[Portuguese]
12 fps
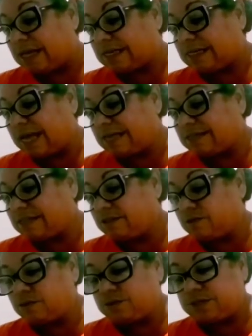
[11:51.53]
nas
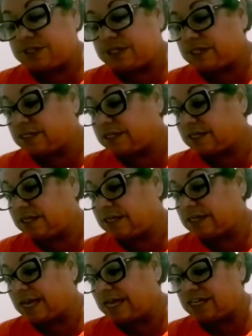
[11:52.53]
indústrias e
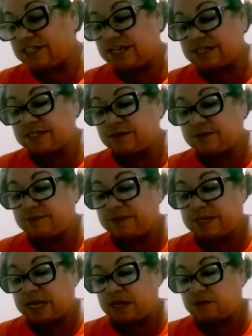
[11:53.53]
na extração de
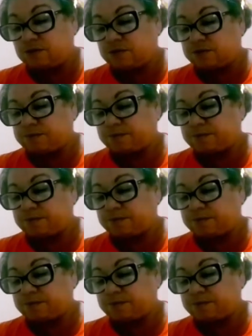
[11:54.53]
minérios.